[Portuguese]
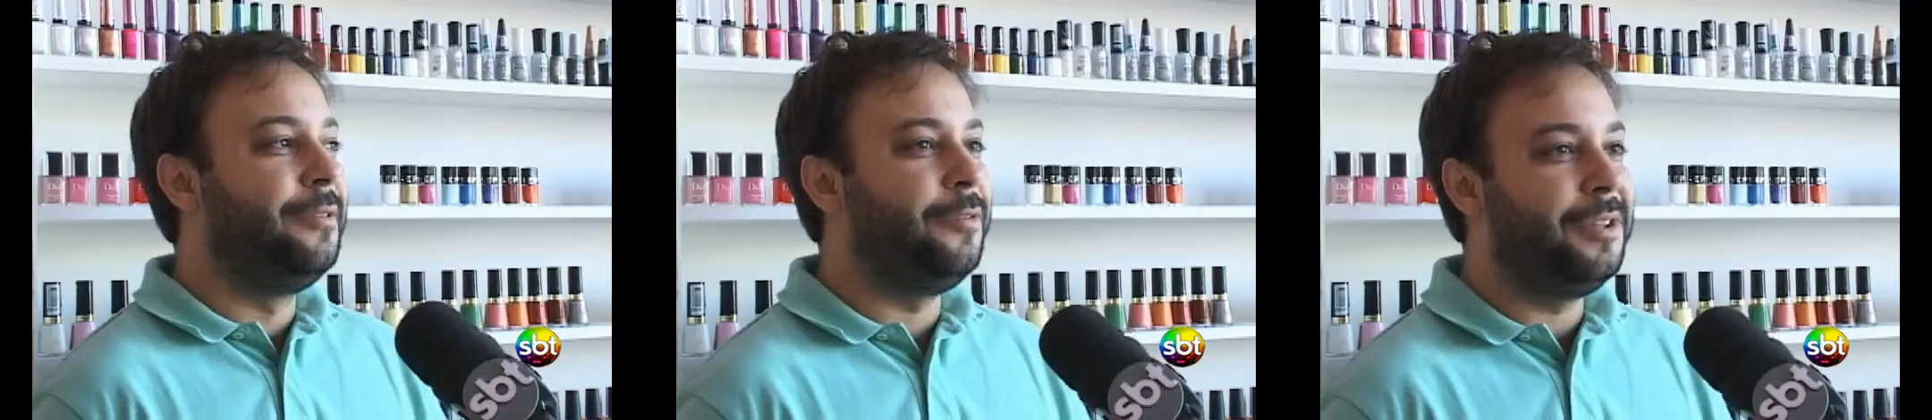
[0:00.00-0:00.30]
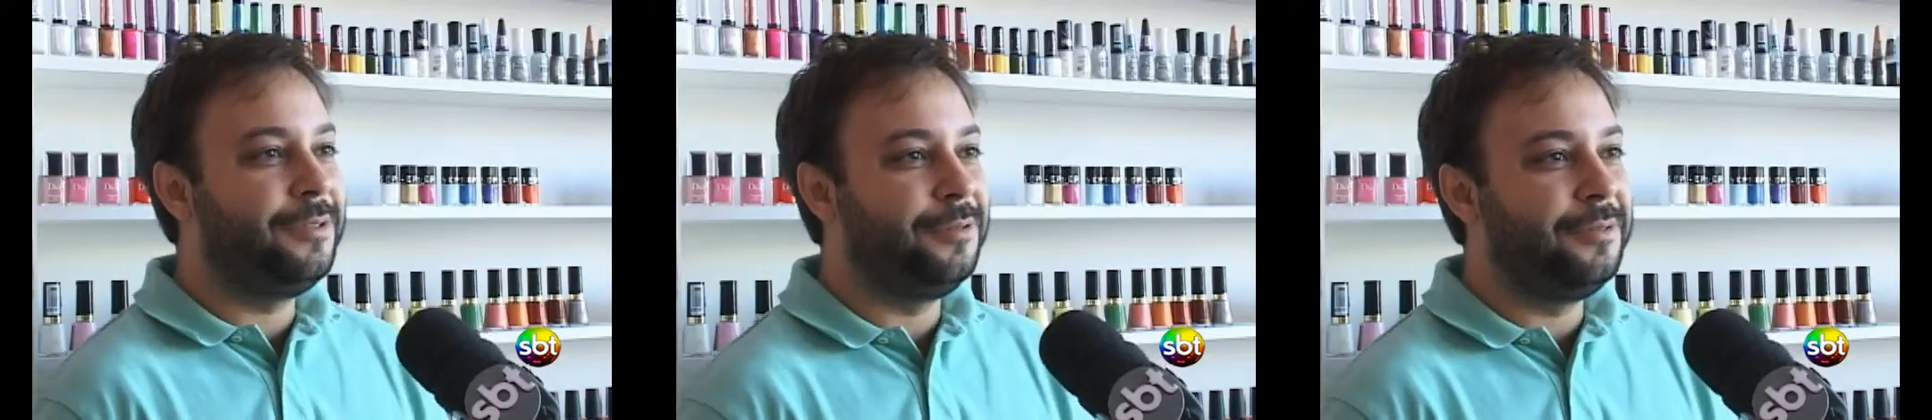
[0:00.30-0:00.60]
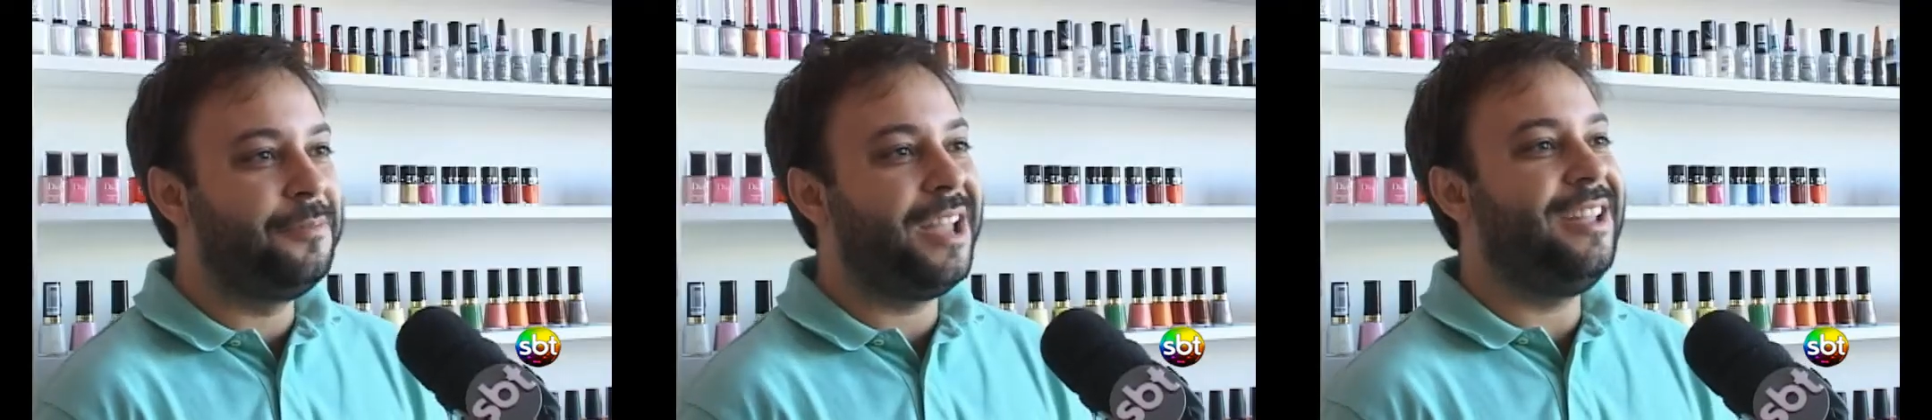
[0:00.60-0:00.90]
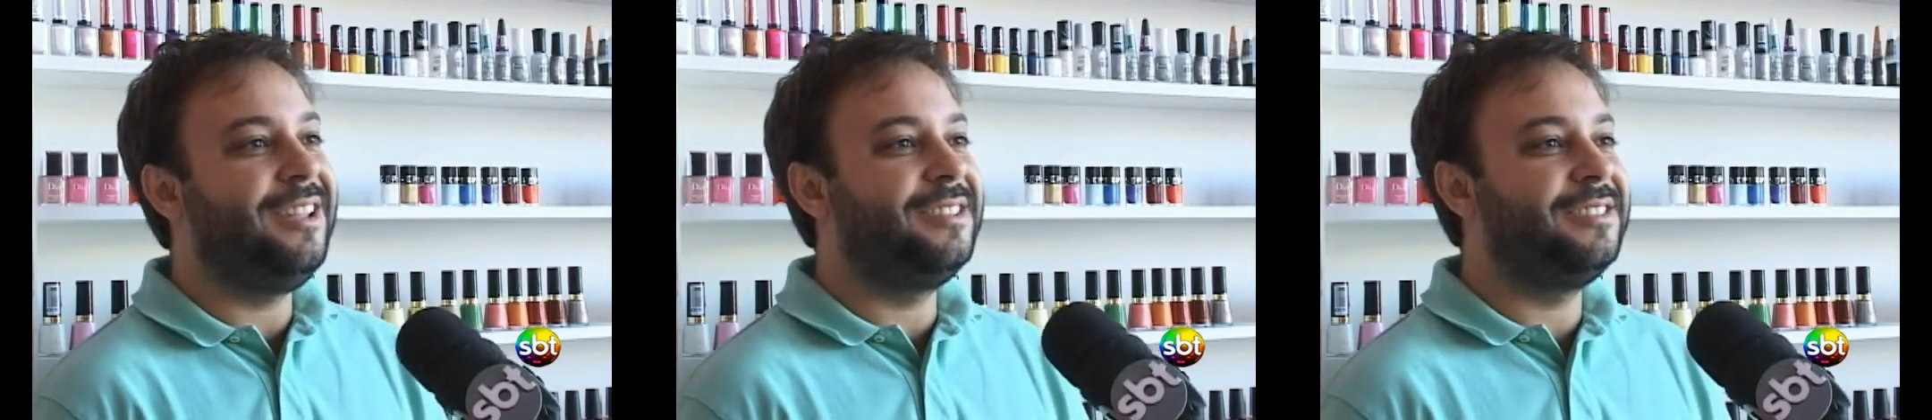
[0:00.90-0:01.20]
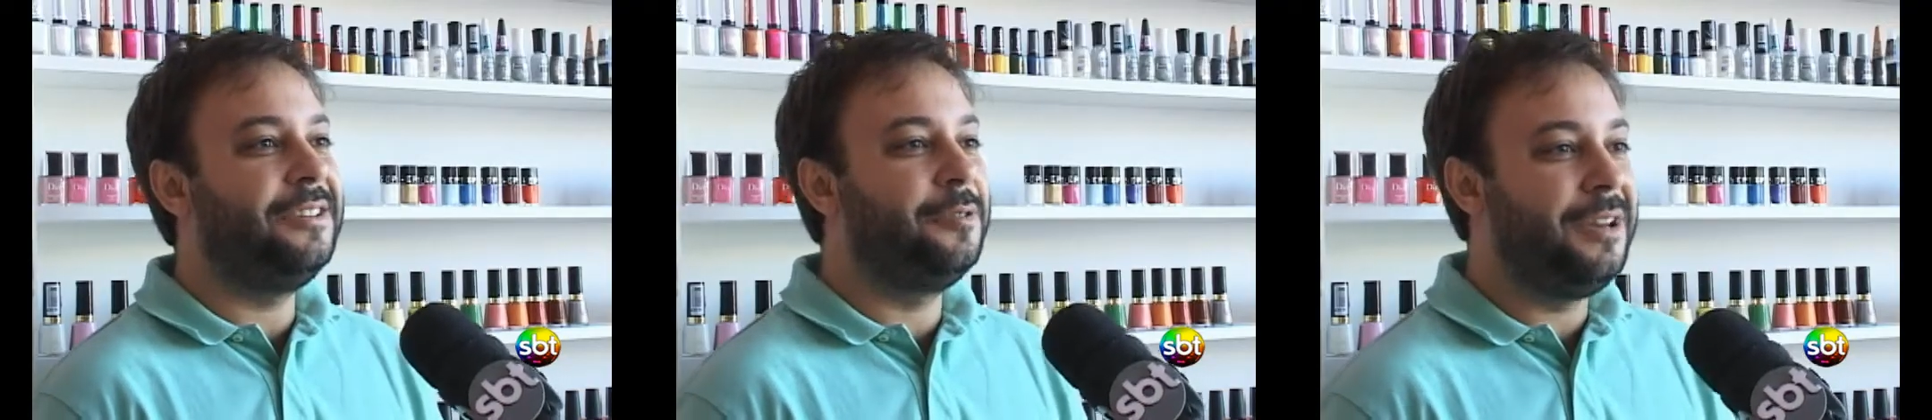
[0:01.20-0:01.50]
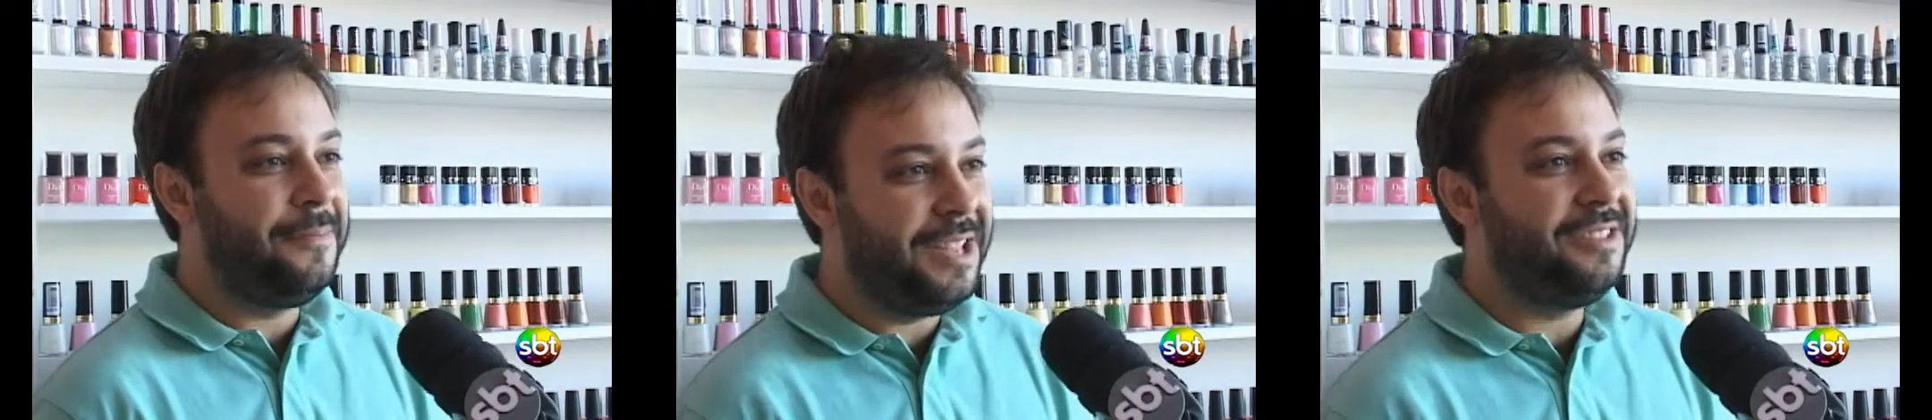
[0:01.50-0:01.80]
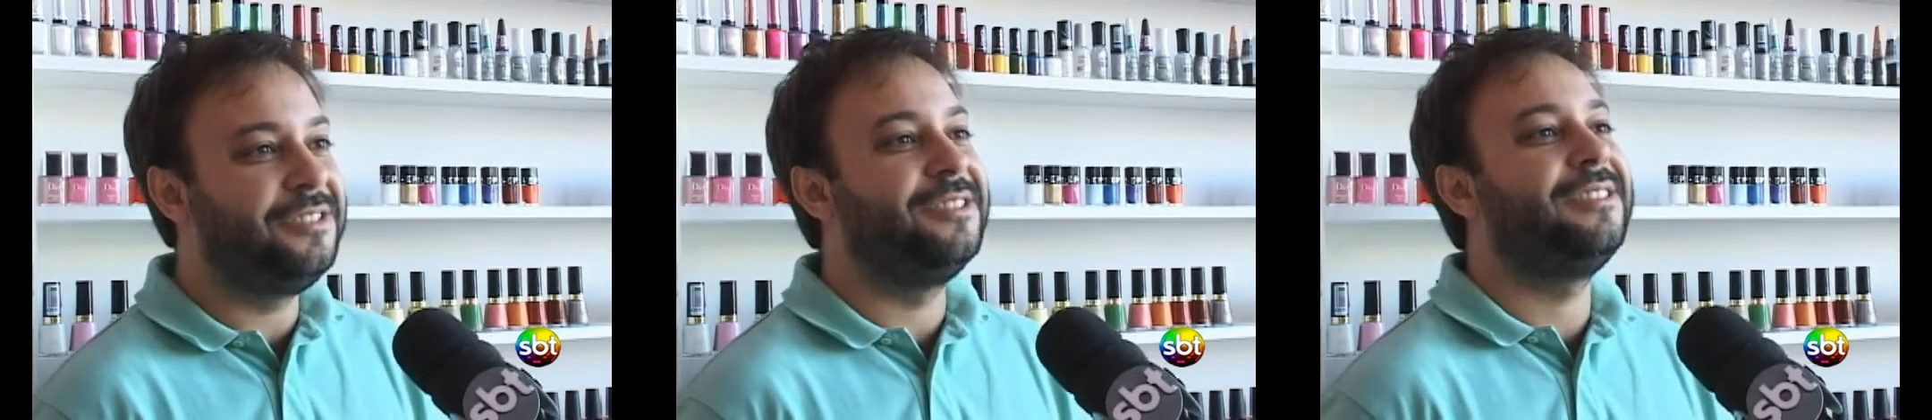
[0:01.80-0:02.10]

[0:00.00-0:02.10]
Foi tudo bem, assim, no limite,